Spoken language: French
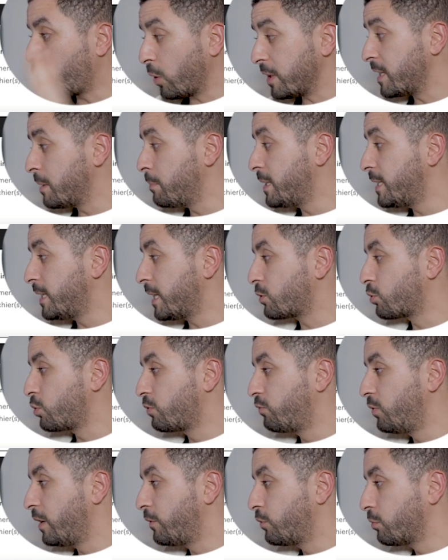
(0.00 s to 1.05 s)
Troisième business que
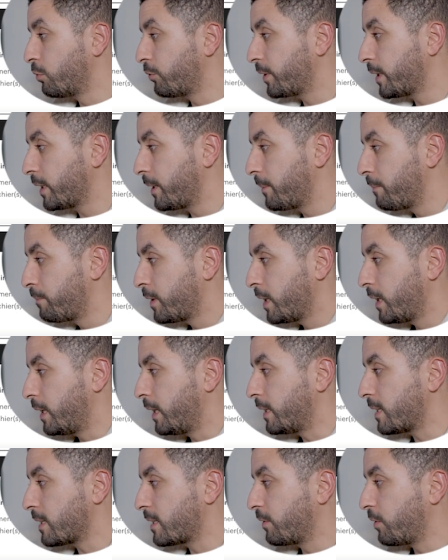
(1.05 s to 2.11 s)
je voulais vous montrer,
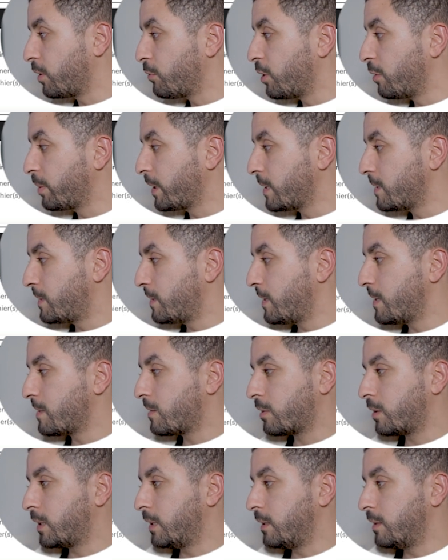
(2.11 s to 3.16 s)
et ça c'est vraiment un
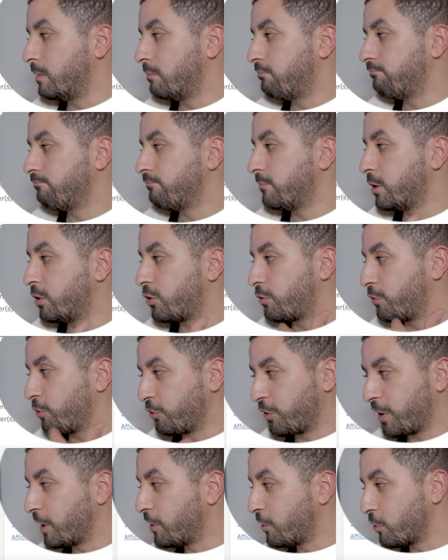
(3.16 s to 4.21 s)
business qui je suis
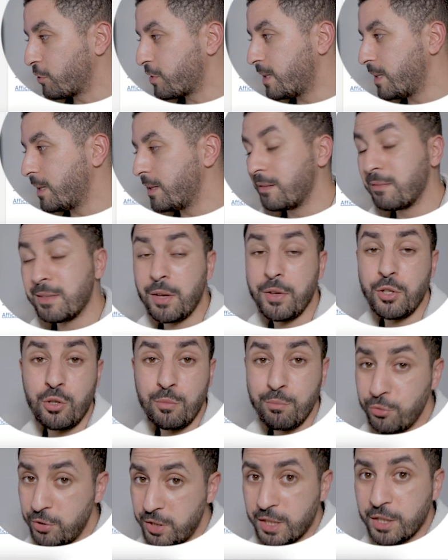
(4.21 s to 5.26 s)
en train de lancer, ça va être
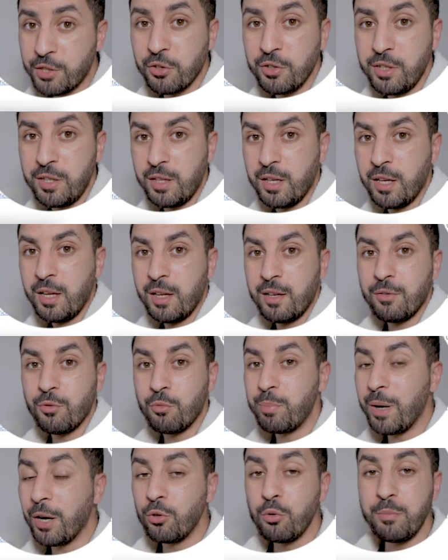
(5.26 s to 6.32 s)
une boutique en ligne.
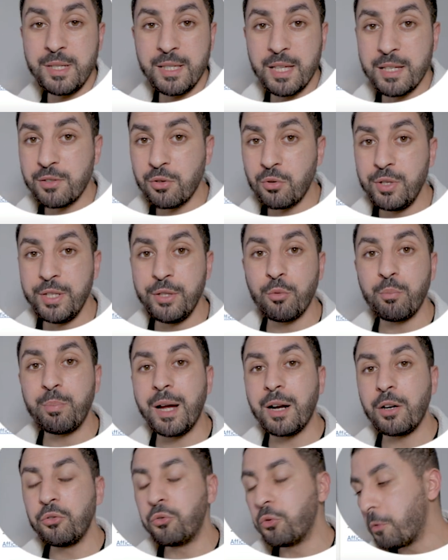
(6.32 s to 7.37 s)
On parle de business en ligne, on
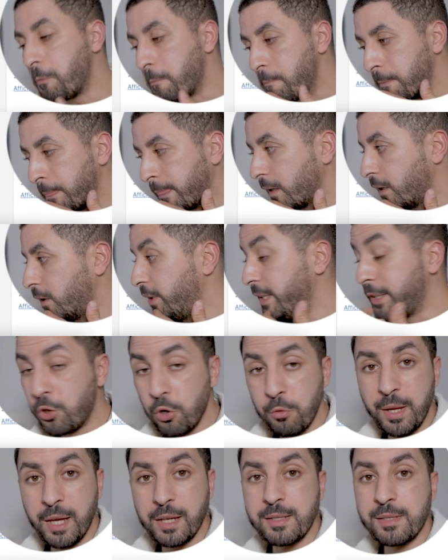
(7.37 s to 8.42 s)
parle de euh,
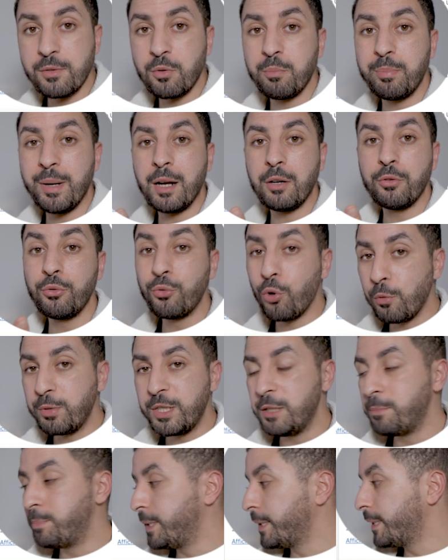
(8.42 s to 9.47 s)
e-commerce, on parle de
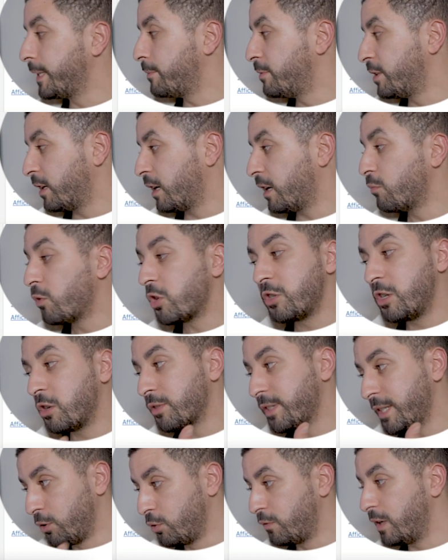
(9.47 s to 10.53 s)
dropshipping, et bien là, moi j'ai
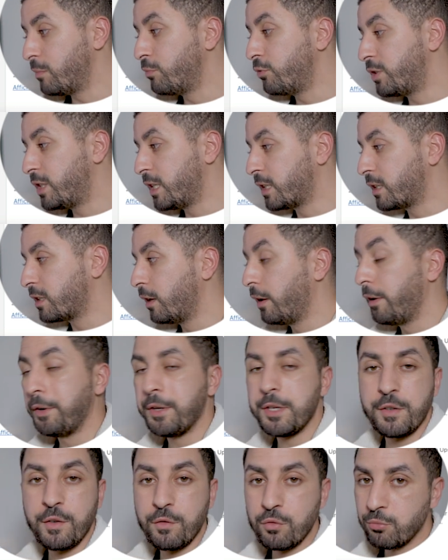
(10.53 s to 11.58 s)
lancé une nouvelle boutique.
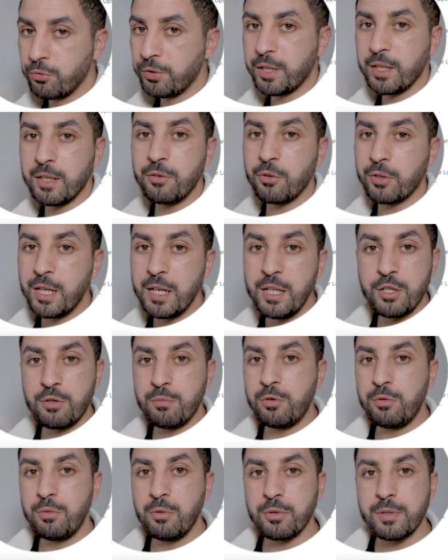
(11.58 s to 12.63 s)
Je vais vous montrer dans quel niche je
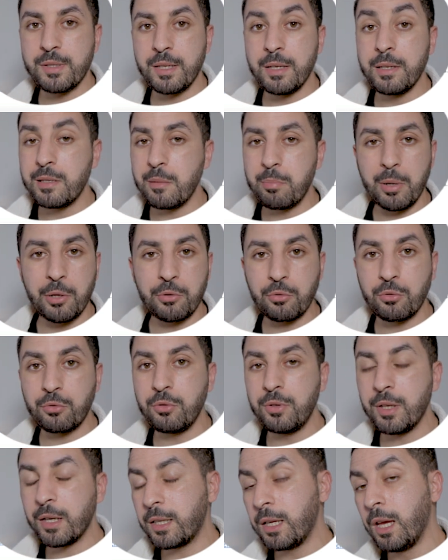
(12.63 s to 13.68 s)
me suis lancé. C'est pas un truc
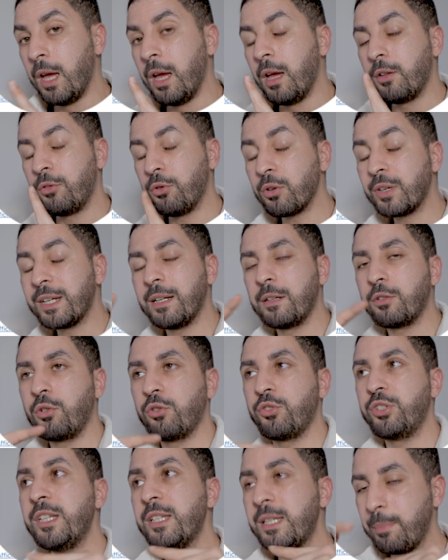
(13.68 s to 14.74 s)
de dingue.
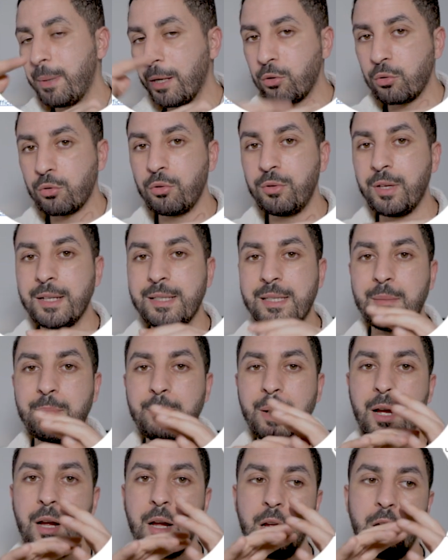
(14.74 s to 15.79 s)
quand je dis c'est pas un truc de dingue, c'est
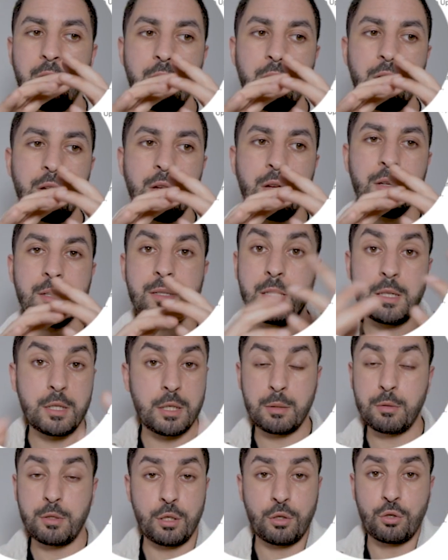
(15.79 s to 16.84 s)
pas. Euh,
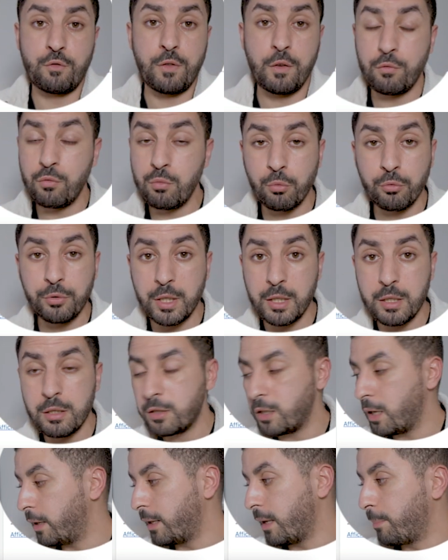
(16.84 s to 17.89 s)
je vais vous le montrer.
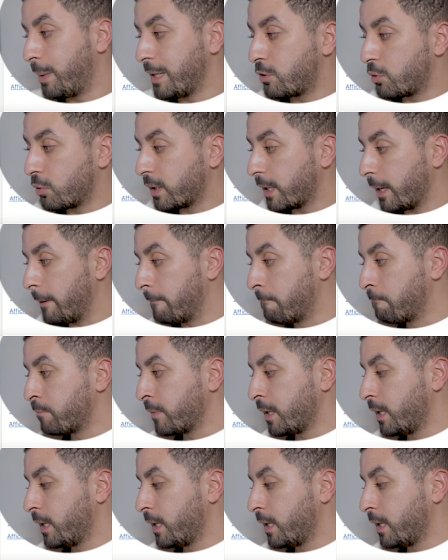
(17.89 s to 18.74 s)
Il n'y a, pas de secret.